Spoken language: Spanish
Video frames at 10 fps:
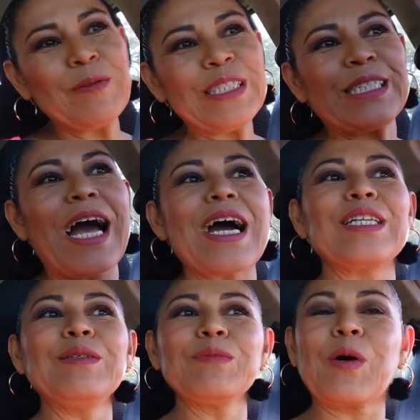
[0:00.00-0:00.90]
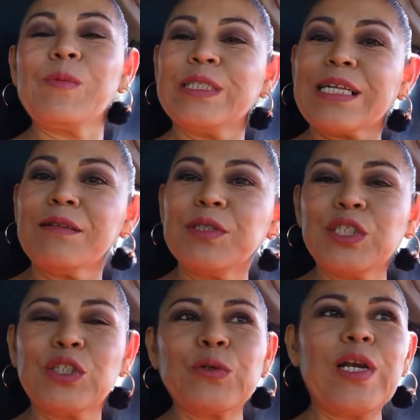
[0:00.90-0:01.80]
están? ¿Cómo están
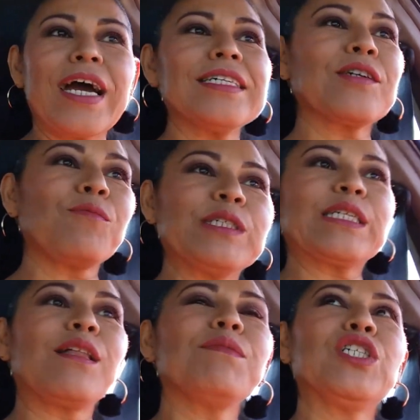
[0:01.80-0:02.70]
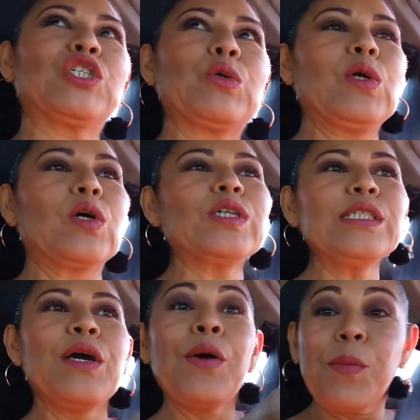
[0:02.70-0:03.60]
mis chulas? ¿Cómo están mis chulos?
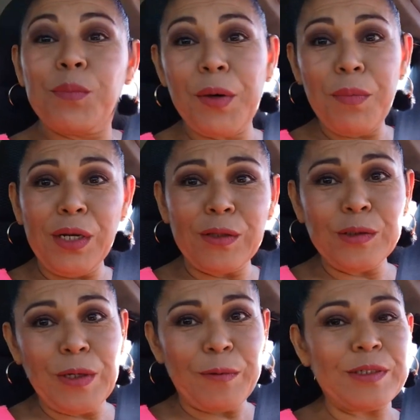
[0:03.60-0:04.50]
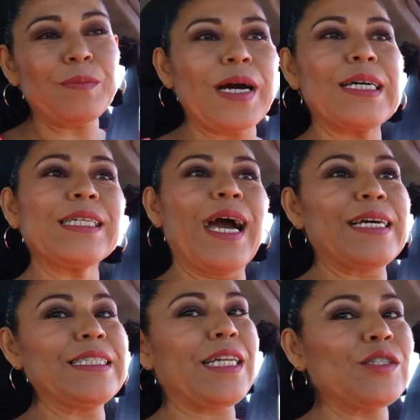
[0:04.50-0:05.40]
Bienvenidos una vez más
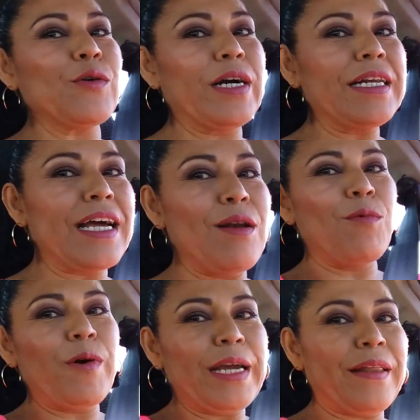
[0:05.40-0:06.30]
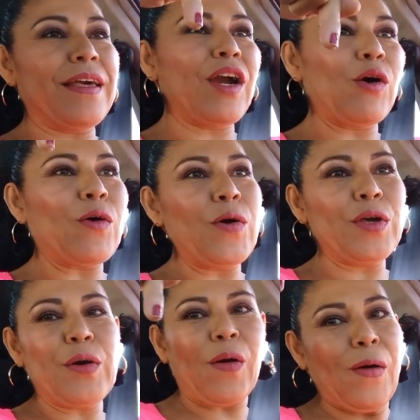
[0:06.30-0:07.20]
a este su canal Mujer de
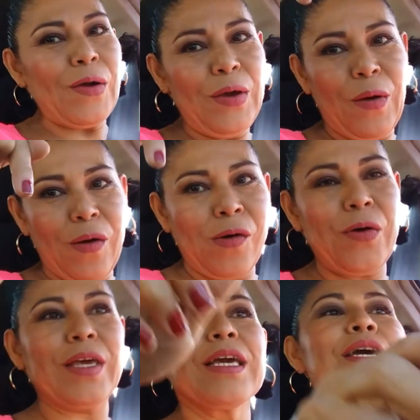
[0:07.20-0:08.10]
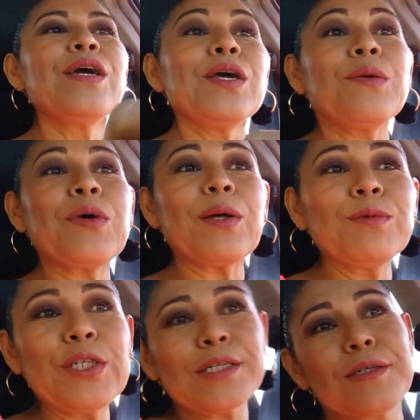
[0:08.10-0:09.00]
Hoy, Hoy, Hoy. Y me da
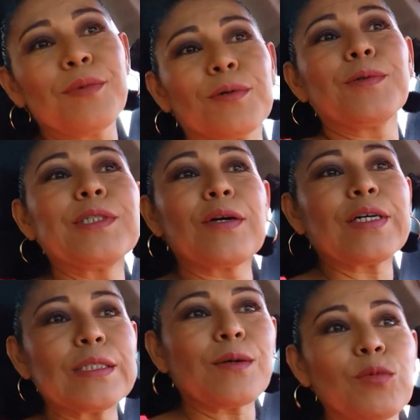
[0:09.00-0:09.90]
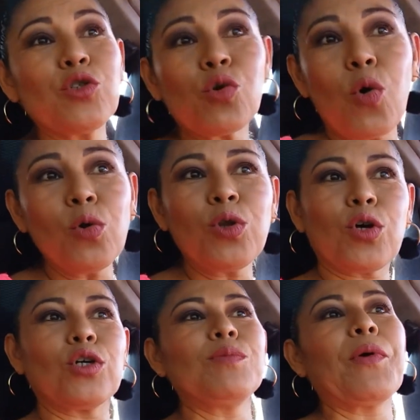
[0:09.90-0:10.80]
muchísimo gusto que estemos
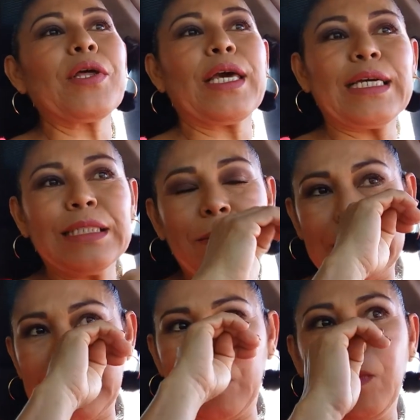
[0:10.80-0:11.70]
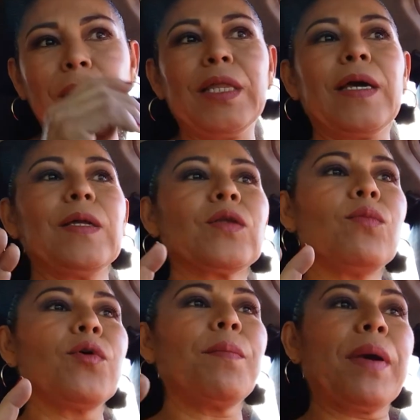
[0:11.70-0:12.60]
juntos porque este va a ser un
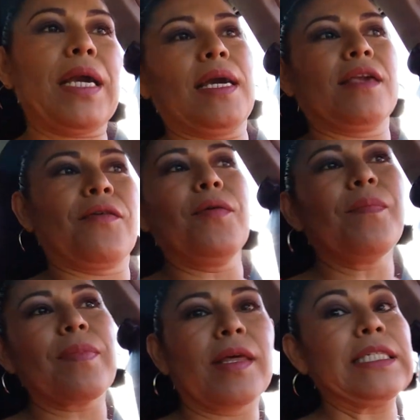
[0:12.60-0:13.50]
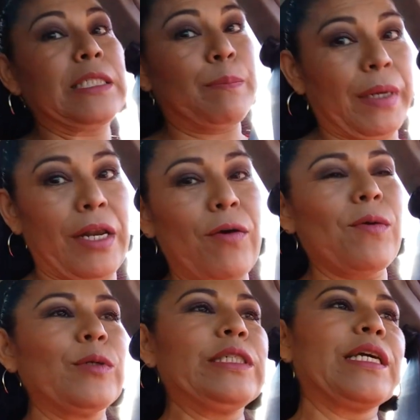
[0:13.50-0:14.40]
videíto muy pequeño, espero
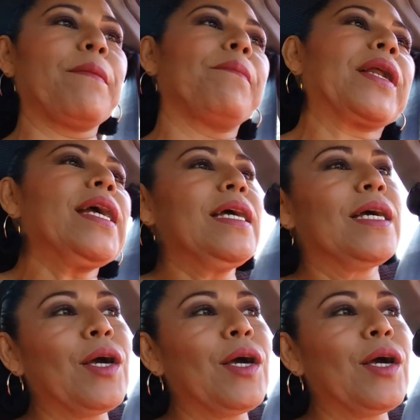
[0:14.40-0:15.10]
como siempre.